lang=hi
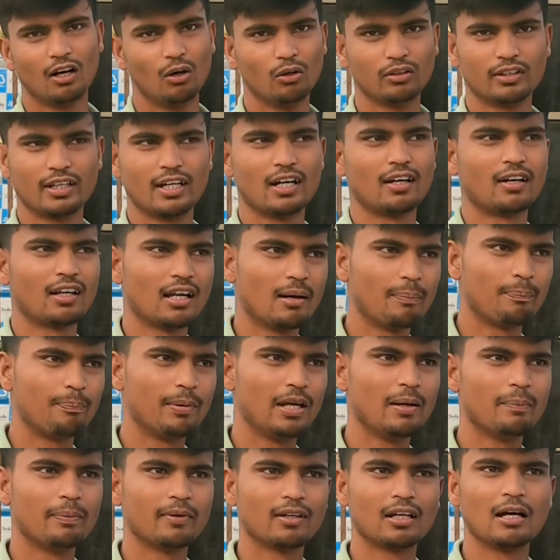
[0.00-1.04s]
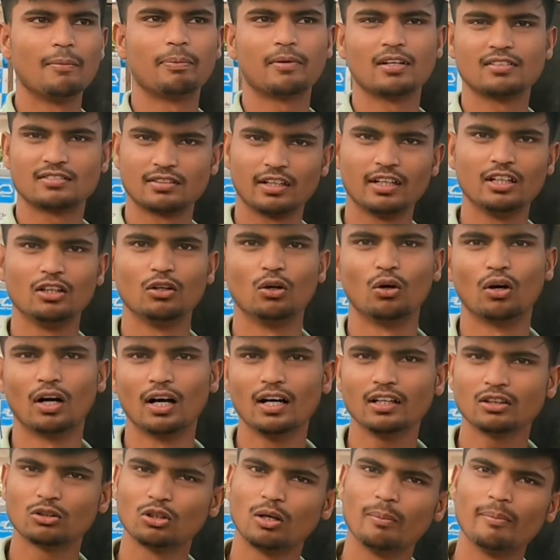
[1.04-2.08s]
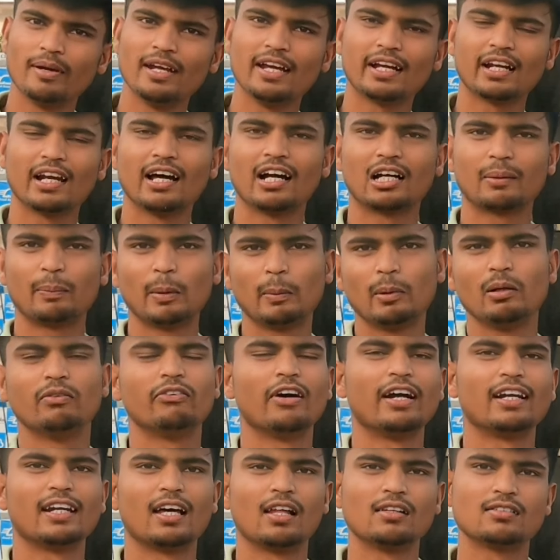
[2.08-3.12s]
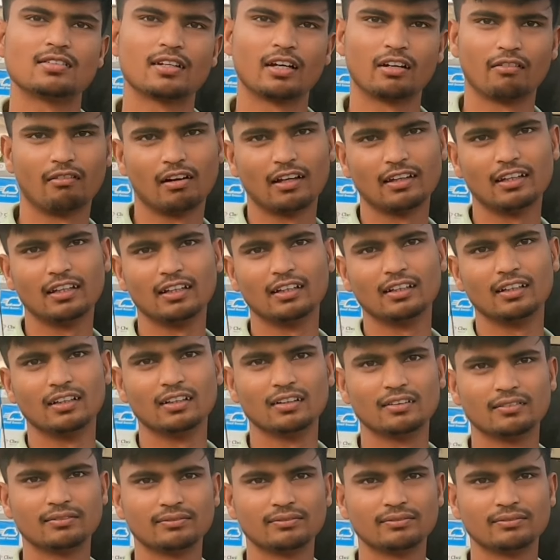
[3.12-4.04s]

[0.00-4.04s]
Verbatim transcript: होता है अगर आप पेपर आपका सही होगा तो हम एक लाख से भी फाइनेंस करवा देंगे